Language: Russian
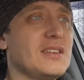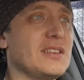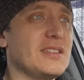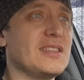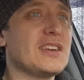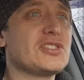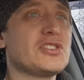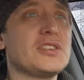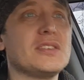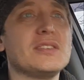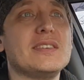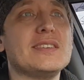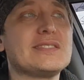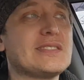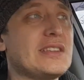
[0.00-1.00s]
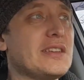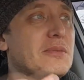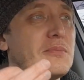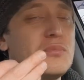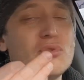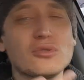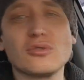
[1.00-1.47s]
И даже если
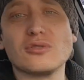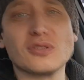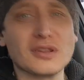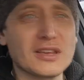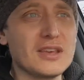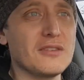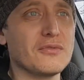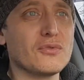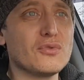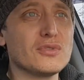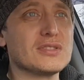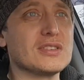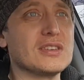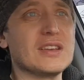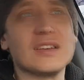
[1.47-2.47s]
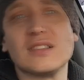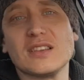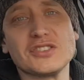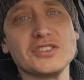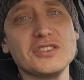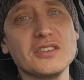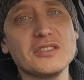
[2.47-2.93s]
будут другие вкусы, я
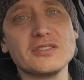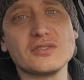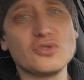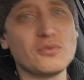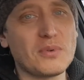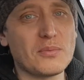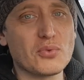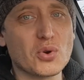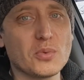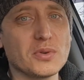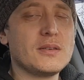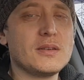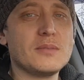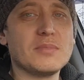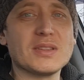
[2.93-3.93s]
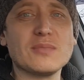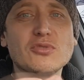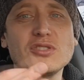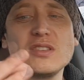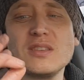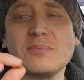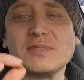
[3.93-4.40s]
даже не рискну попробовать. Потому
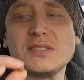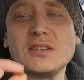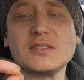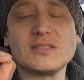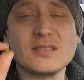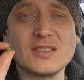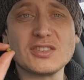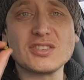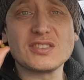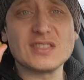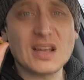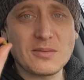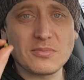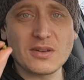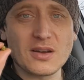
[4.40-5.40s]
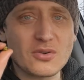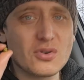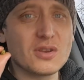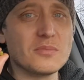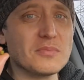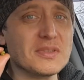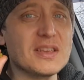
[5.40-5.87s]
что непосредственно даже сам
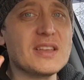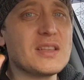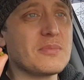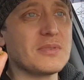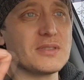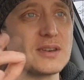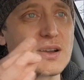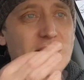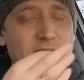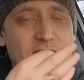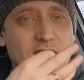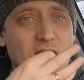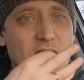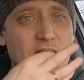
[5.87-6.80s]
горох мне не понравился.